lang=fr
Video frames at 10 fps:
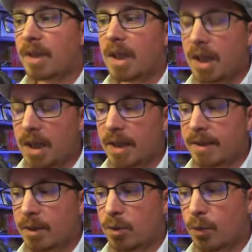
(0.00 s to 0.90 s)
Il
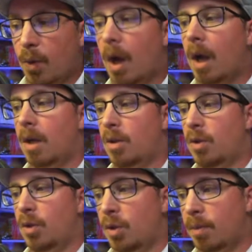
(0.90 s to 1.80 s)
était une fois,
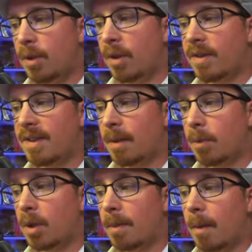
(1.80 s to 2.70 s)
le bonheur c'est
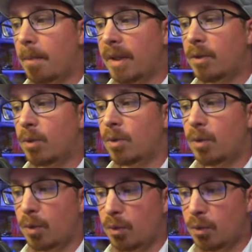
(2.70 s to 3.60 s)
simple comme un bento
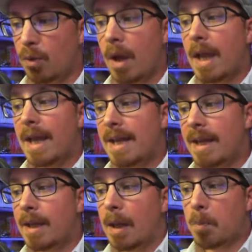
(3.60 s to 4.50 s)
de Yuzu,
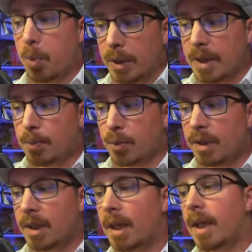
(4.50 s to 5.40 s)
les Puni
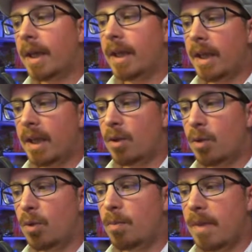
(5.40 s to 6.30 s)
Puni et
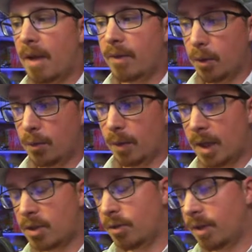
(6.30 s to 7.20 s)
le merveilleux
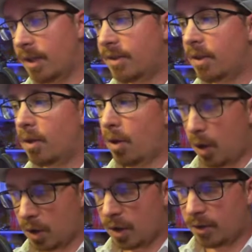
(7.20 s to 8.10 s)
voyage de Nils
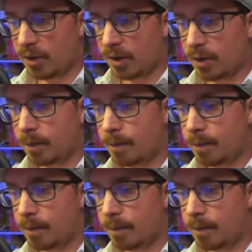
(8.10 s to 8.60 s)
Organson.